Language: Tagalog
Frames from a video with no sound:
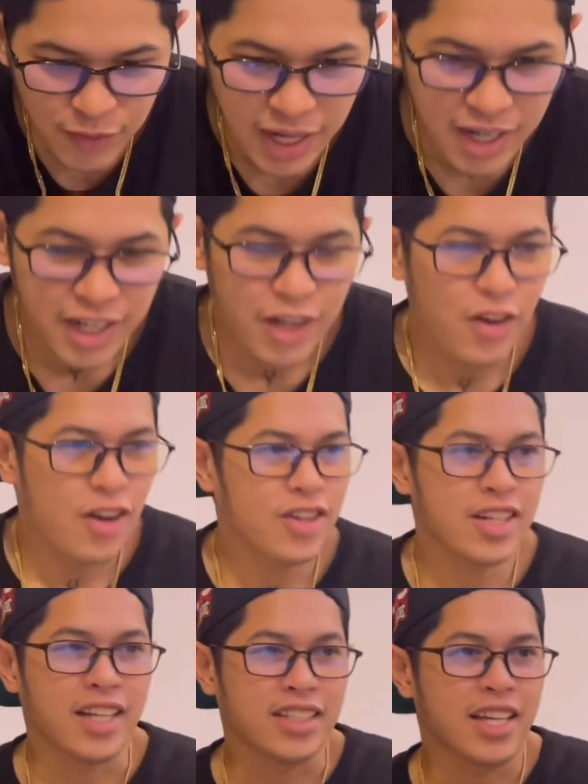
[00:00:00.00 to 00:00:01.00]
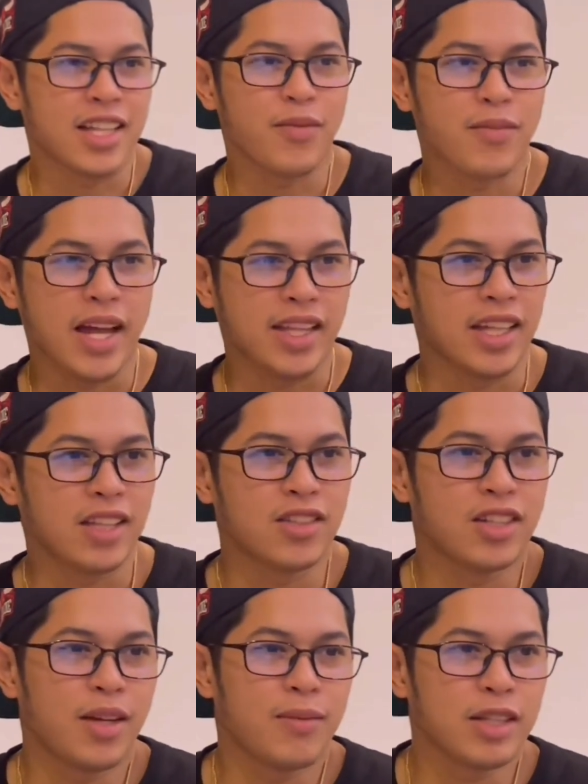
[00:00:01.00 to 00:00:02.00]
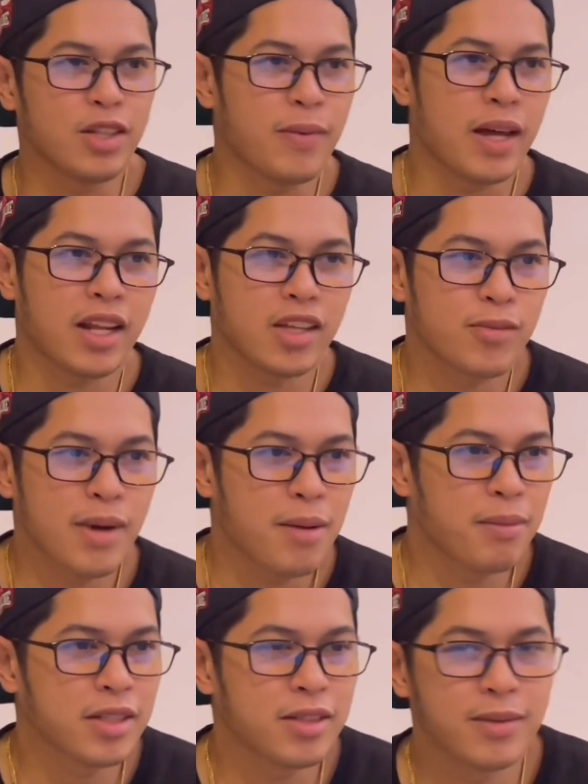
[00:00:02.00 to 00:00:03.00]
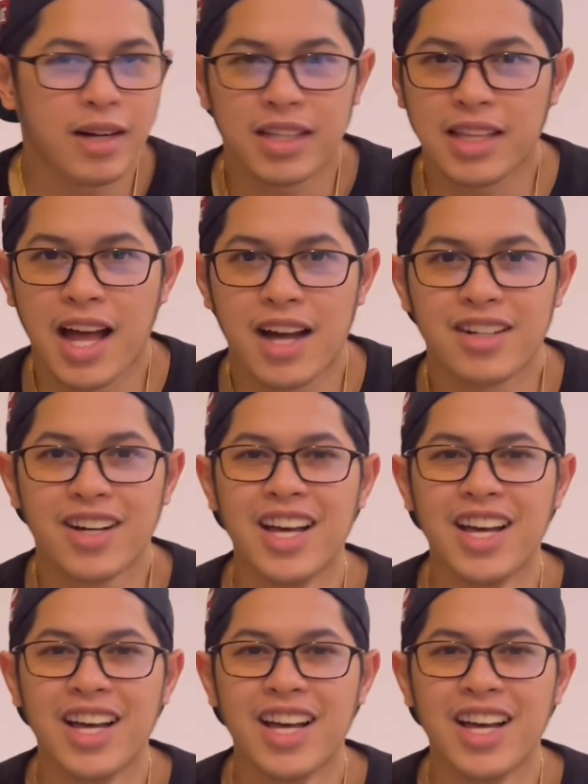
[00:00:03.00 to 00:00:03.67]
Parang ewan ko, nakasetup yata tong game na to para yumaman yung mga tao.